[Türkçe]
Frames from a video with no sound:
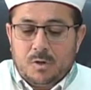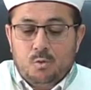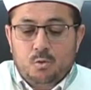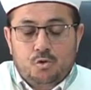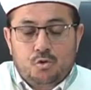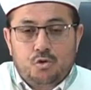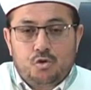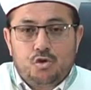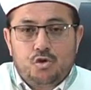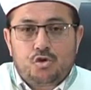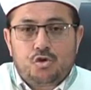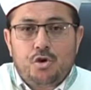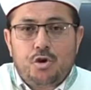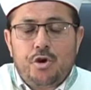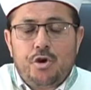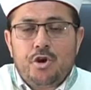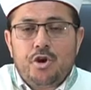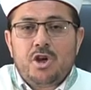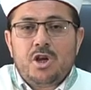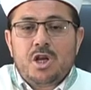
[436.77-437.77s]

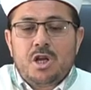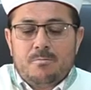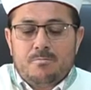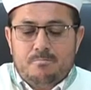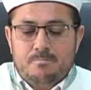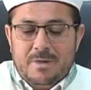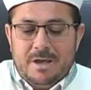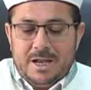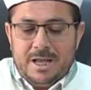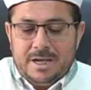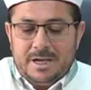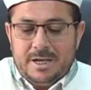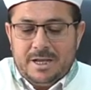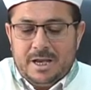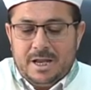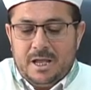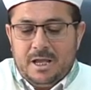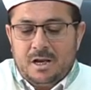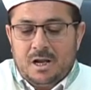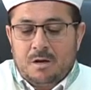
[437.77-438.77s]
Üçüncüsü
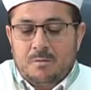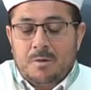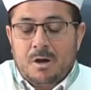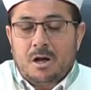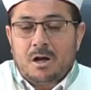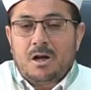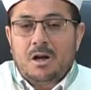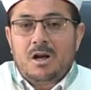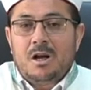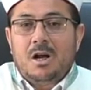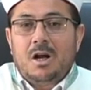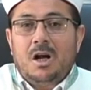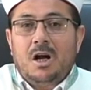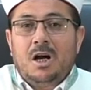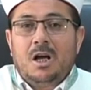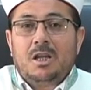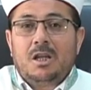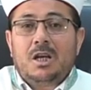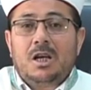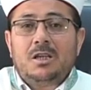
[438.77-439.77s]
meleklere inanmak.
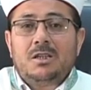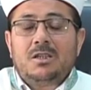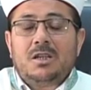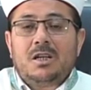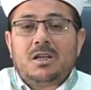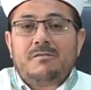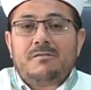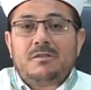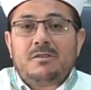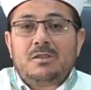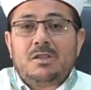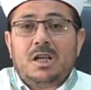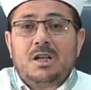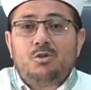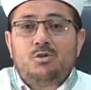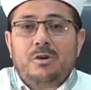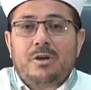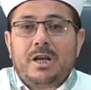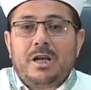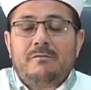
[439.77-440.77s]
Allah
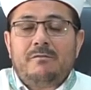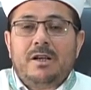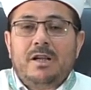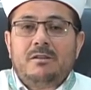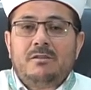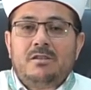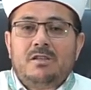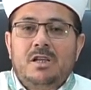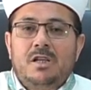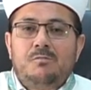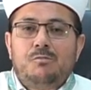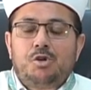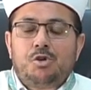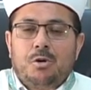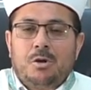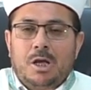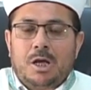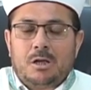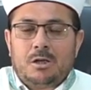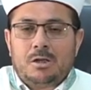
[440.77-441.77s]
tarafından görevlendirilmiş
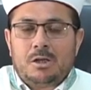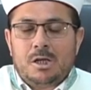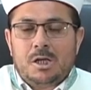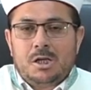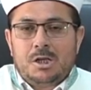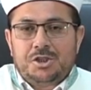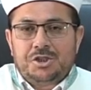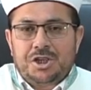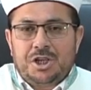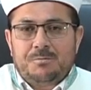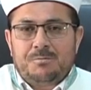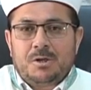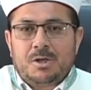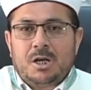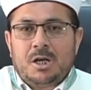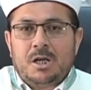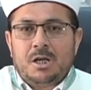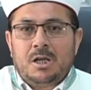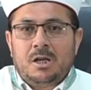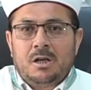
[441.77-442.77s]
olan
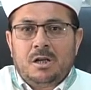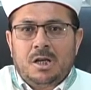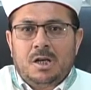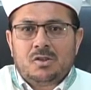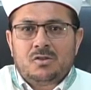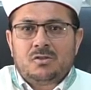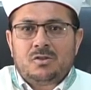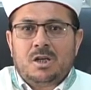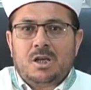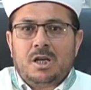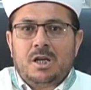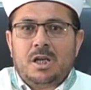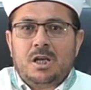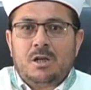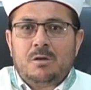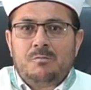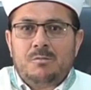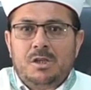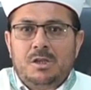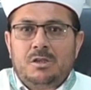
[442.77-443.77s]
Cebrail,
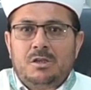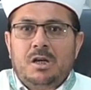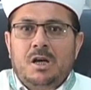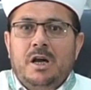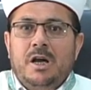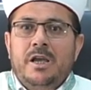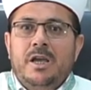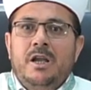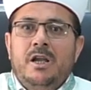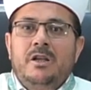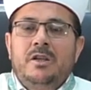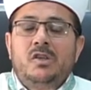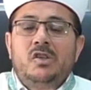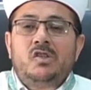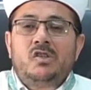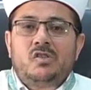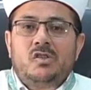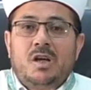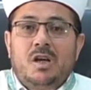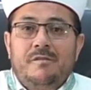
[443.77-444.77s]
Azrail, Mikail,
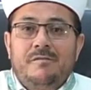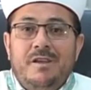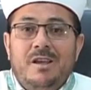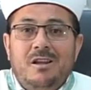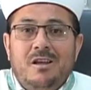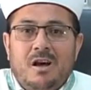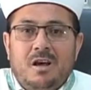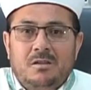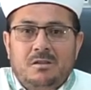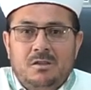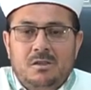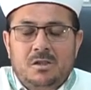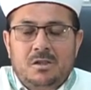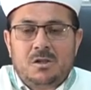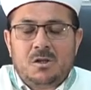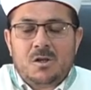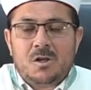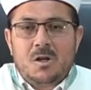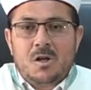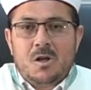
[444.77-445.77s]
İsrafil
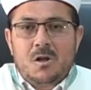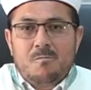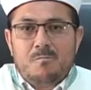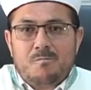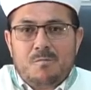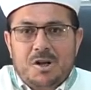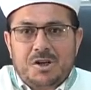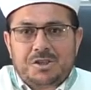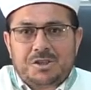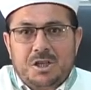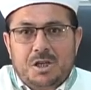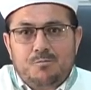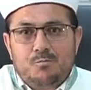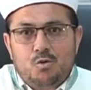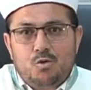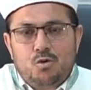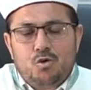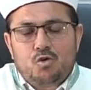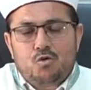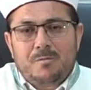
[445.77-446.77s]
adlı başta
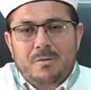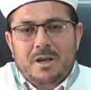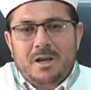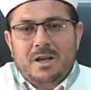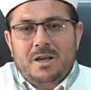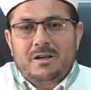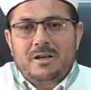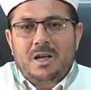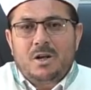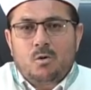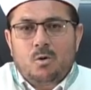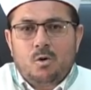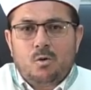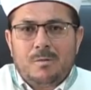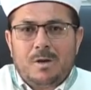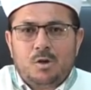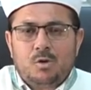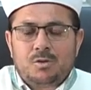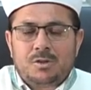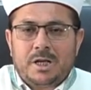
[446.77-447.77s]
büyük melekler
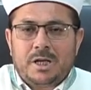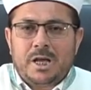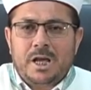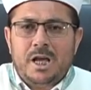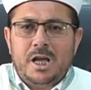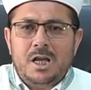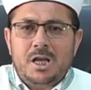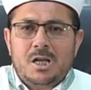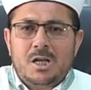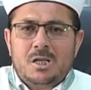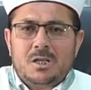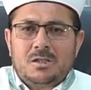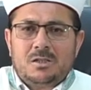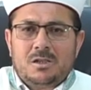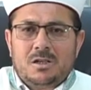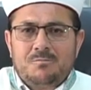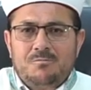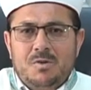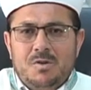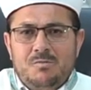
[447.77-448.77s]
olmak üzere
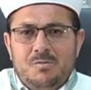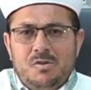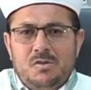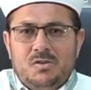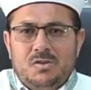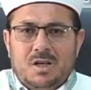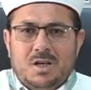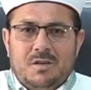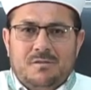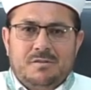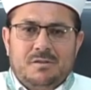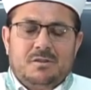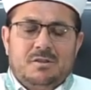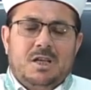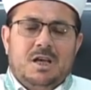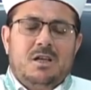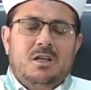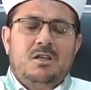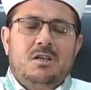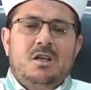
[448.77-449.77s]
Rabbimiz
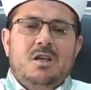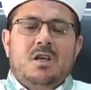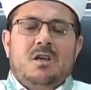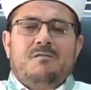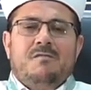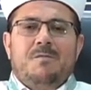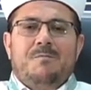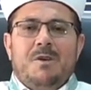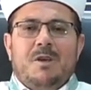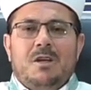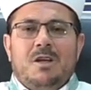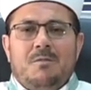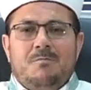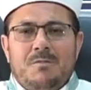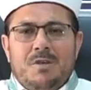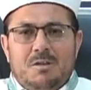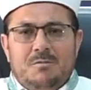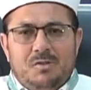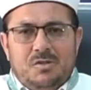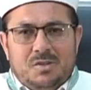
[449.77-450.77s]
tarafından ve
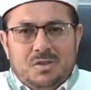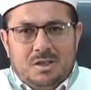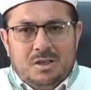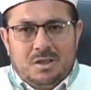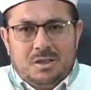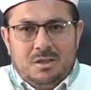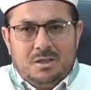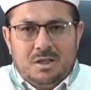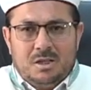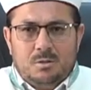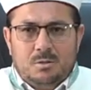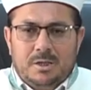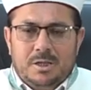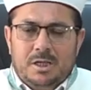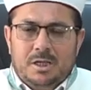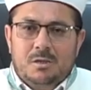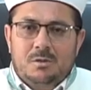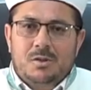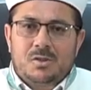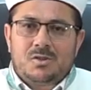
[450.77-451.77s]
Peygamberimiz sallallahu
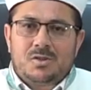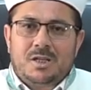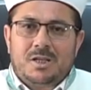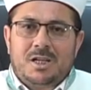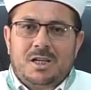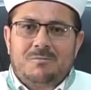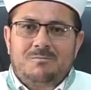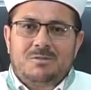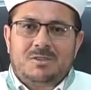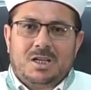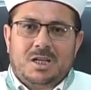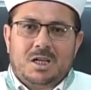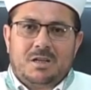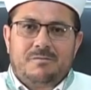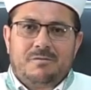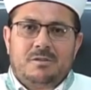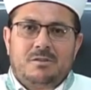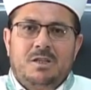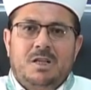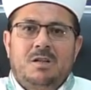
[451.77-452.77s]
aleyhi ve sellem
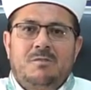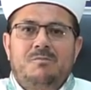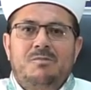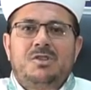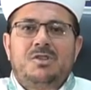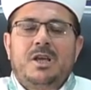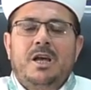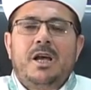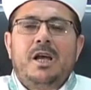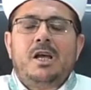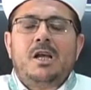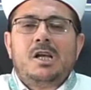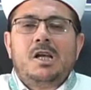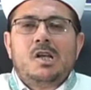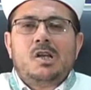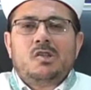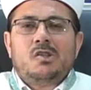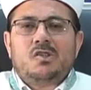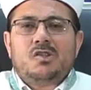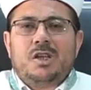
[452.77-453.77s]
tarafından bize
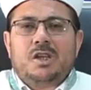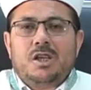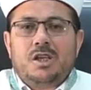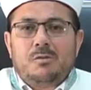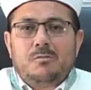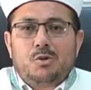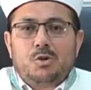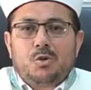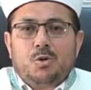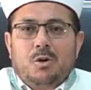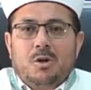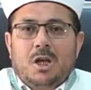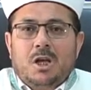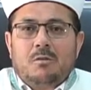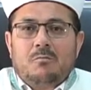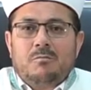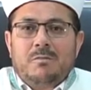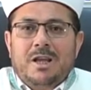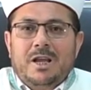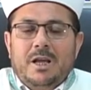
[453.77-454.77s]
sayılmış olan
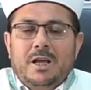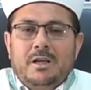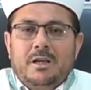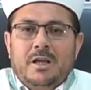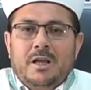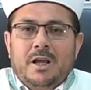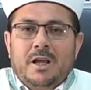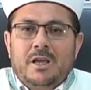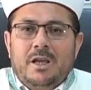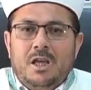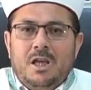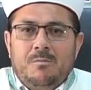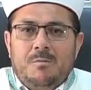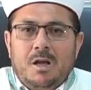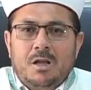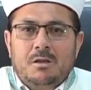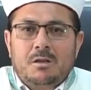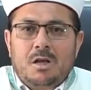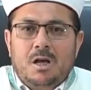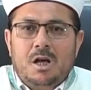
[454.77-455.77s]
meleklere
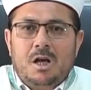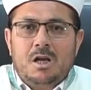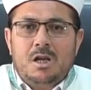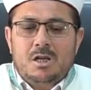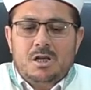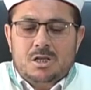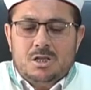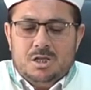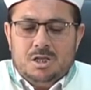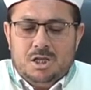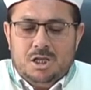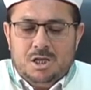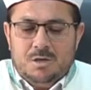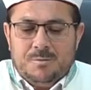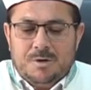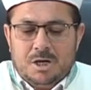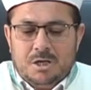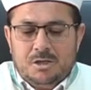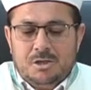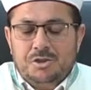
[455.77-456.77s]
iman da
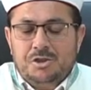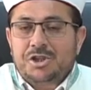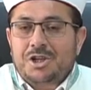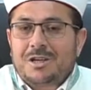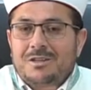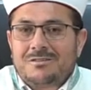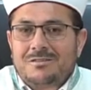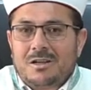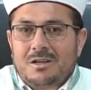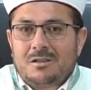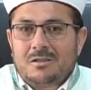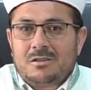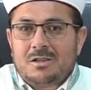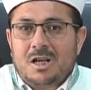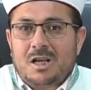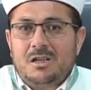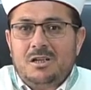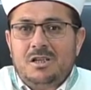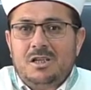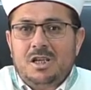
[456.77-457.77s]
imanın
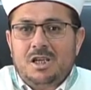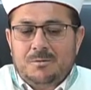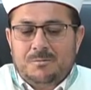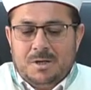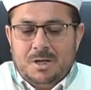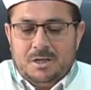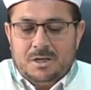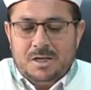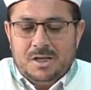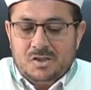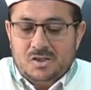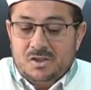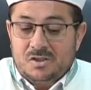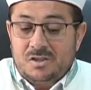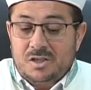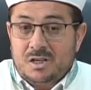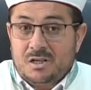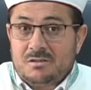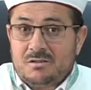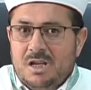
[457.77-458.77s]
şartlarından, imanın
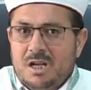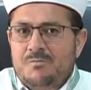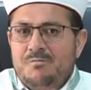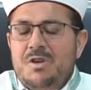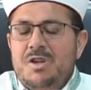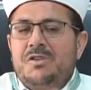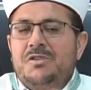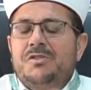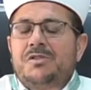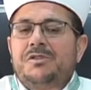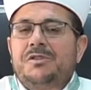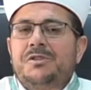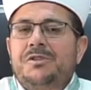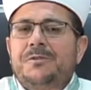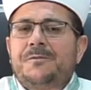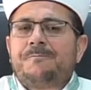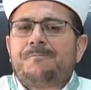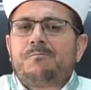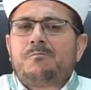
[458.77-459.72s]
esaslarından birisidir.